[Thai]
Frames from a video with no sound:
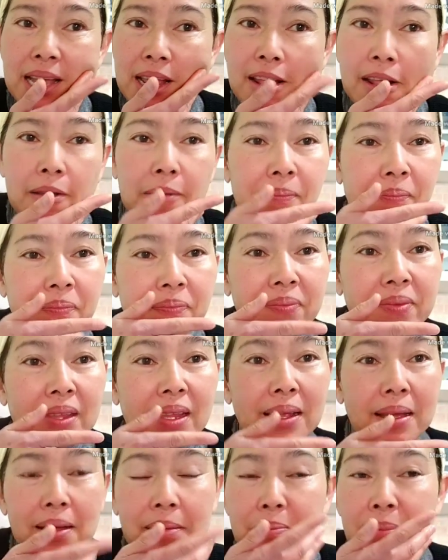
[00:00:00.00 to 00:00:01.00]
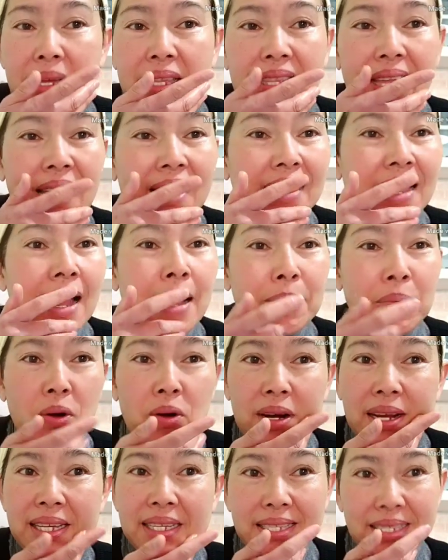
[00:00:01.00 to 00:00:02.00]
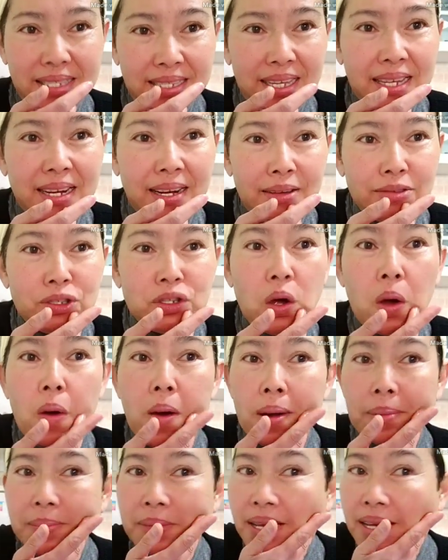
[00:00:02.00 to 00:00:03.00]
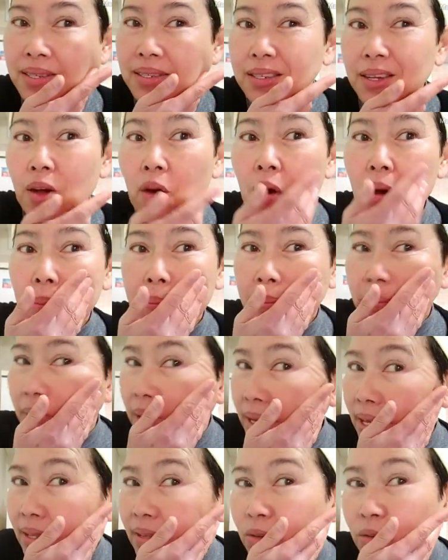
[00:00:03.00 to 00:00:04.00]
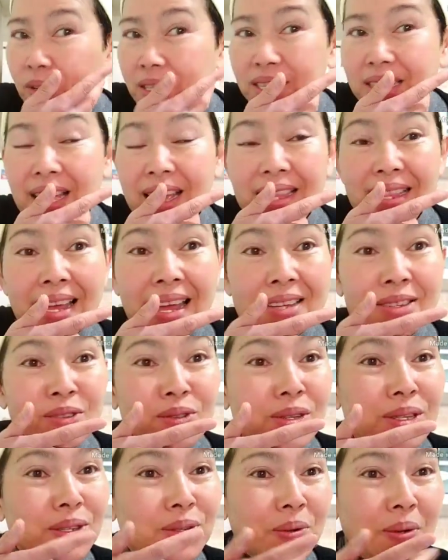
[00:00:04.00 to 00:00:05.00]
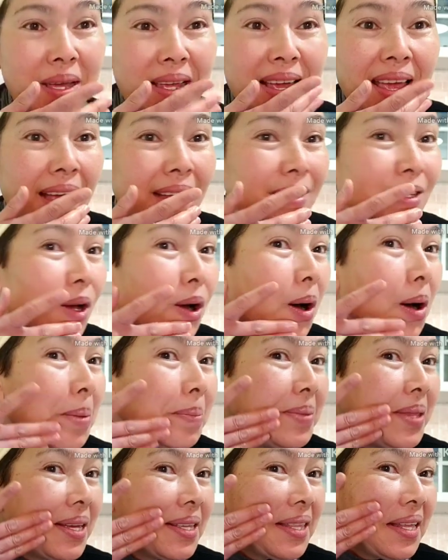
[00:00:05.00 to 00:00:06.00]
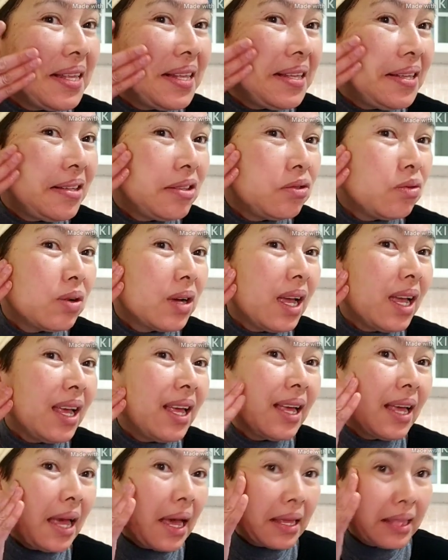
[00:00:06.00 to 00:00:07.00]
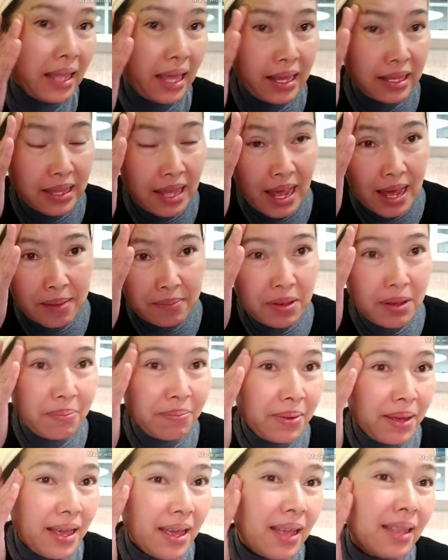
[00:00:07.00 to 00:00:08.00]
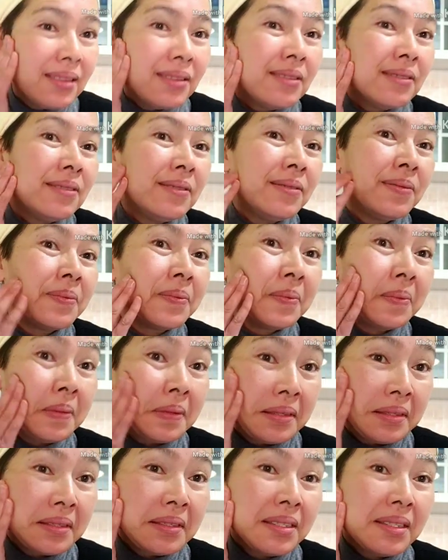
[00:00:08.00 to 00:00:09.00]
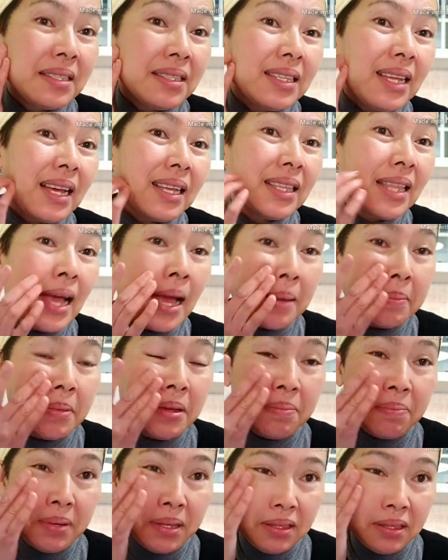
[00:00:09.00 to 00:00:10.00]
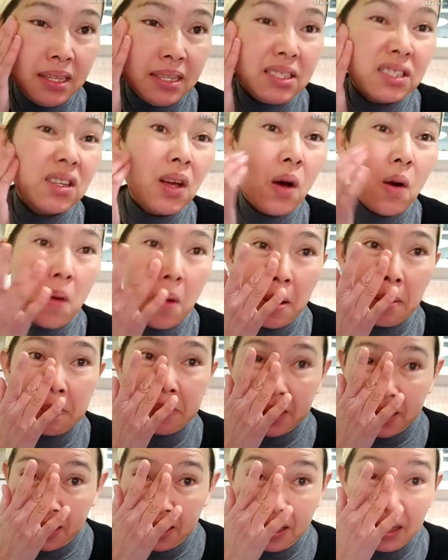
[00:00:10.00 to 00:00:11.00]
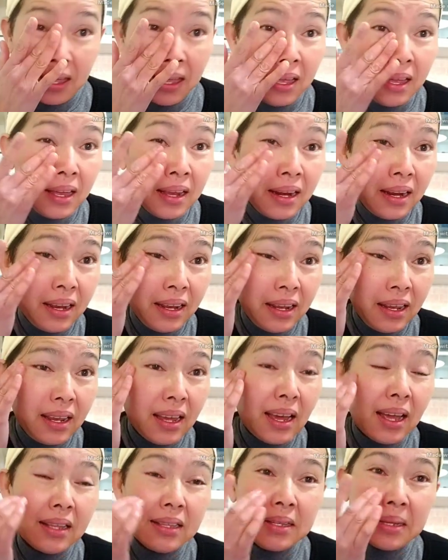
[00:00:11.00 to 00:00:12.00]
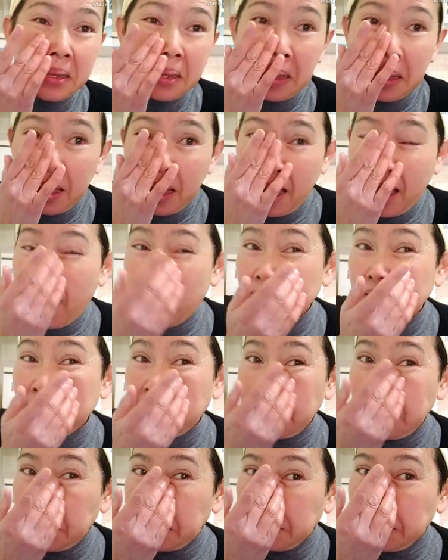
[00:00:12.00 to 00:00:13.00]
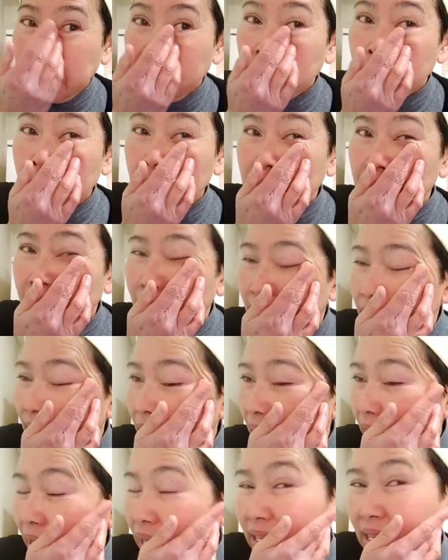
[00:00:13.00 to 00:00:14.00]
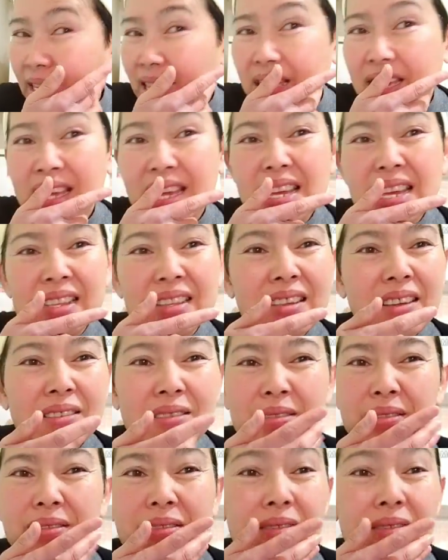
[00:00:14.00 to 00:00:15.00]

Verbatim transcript: ใช่ไม่แต่งหน้าเพราะอะไรจริงๆแล้วชอบนะชอบเห็นคนแต่งหน้าสวยๆแขกชอบนะแต่ทีนี้ตัวแขกเองแขกแต่งหน้าไม่เป็นแต่งหน้าไม่เป็นแต่ชอบนะเรียนหัดเขียนคิ้วเขียนอะไรนะเขียนก็